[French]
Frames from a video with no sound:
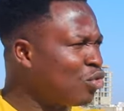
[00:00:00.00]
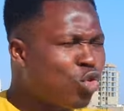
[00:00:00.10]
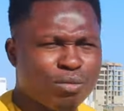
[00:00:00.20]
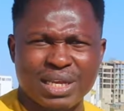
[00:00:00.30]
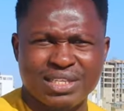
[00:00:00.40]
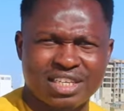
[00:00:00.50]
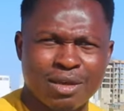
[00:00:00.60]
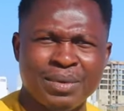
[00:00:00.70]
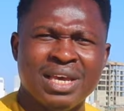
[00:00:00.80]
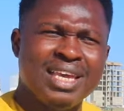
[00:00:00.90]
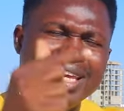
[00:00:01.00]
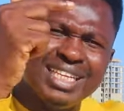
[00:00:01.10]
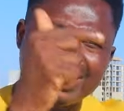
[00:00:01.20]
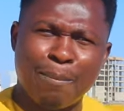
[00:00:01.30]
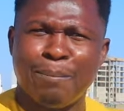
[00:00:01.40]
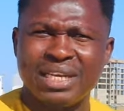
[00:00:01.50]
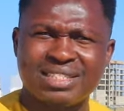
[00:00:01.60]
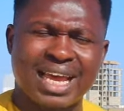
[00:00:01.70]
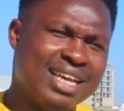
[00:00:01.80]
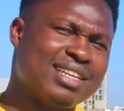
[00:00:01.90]
à toutes mes équipes. Ils appliquent
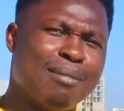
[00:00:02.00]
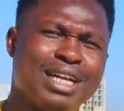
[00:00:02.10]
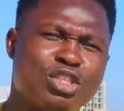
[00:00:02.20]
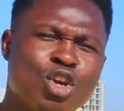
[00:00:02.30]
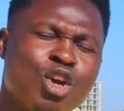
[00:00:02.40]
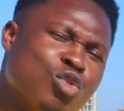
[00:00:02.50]
ça et ça marche.